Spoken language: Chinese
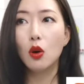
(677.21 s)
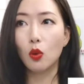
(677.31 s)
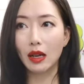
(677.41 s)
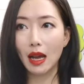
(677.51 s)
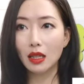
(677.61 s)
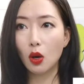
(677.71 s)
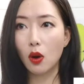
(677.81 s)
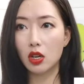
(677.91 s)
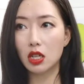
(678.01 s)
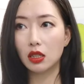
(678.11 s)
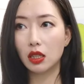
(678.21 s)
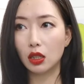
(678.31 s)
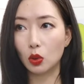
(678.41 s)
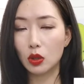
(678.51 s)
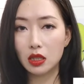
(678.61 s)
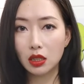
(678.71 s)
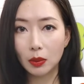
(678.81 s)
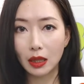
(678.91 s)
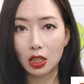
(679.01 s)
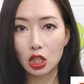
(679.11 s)
我看到网上的很多测
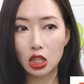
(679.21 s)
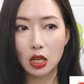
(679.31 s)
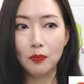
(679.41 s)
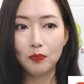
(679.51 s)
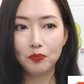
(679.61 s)
评是，